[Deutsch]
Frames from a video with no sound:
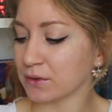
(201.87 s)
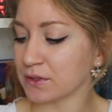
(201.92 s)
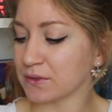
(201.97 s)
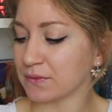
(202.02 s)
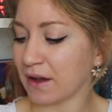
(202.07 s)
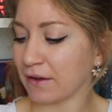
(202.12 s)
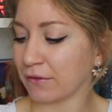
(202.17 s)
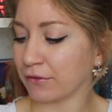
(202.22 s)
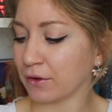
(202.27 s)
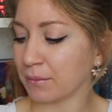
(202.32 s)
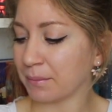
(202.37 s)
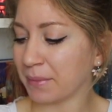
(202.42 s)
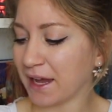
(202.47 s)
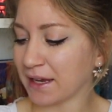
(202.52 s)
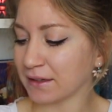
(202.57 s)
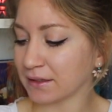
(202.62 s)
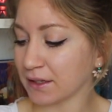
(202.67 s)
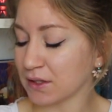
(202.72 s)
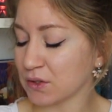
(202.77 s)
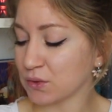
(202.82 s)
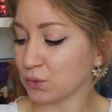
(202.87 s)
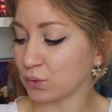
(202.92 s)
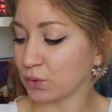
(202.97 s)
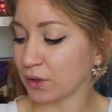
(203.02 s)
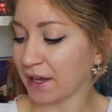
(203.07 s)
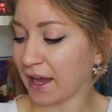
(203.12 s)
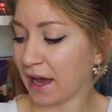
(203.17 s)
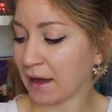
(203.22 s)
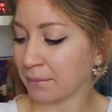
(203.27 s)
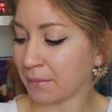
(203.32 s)
Und zwar von Beatrix
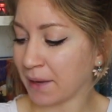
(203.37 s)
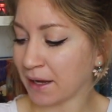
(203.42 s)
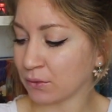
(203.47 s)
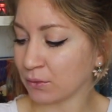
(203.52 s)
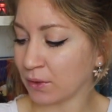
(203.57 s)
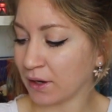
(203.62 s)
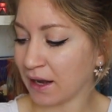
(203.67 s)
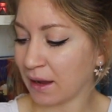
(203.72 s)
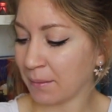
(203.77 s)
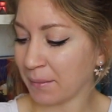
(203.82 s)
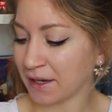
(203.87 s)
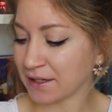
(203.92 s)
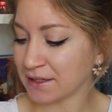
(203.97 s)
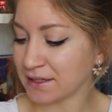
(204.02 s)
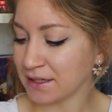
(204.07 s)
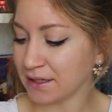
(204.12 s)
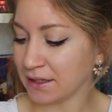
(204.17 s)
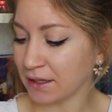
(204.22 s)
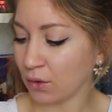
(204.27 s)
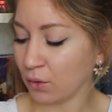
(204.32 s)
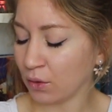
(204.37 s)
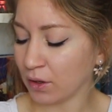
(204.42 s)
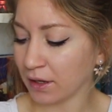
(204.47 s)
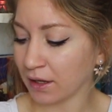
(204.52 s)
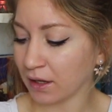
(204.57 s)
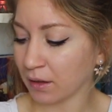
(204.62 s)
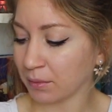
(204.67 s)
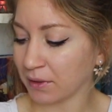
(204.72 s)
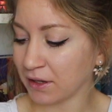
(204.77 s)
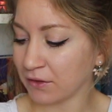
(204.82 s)
Gurian, Manuela Martini,
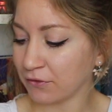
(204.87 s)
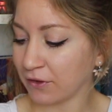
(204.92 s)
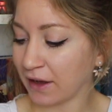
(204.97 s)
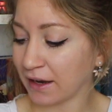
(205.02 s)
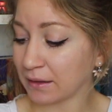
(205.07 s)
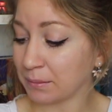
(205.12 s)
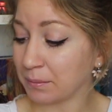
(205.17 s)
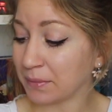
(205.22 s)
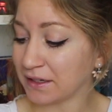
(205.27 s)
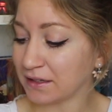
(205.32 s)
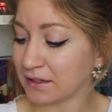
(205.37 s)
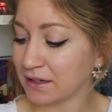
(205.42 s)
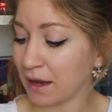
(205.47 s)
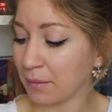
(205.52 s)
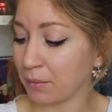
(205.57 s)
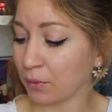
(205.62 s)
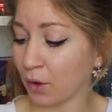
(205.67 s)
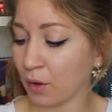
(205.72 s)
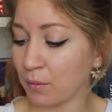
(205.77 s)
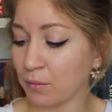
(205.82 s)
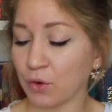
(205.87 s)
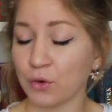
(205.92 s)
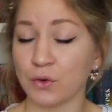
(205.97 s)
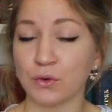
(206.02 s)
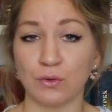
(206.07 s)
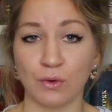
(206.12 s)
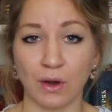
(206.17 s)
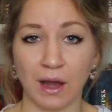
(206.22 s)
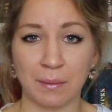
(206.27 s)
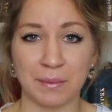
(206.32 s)
Ulrike Bliefert, Bettina Brömme
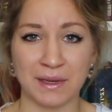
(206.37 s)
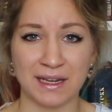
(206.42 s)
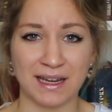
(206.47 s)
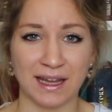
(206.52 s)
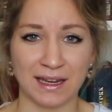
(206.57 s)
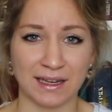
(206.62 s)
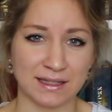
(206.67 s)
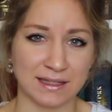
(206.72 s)
und Nora Miedler.